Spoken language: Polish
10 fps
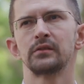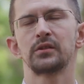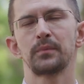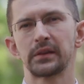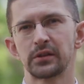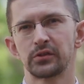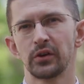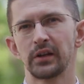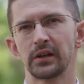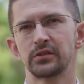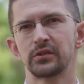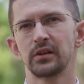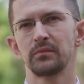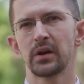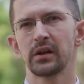Trzeba też dodać,
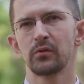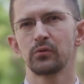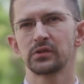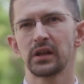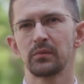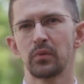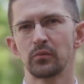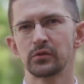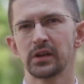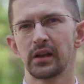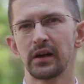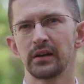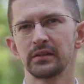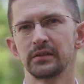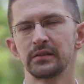że Maria Augusta Nepomucena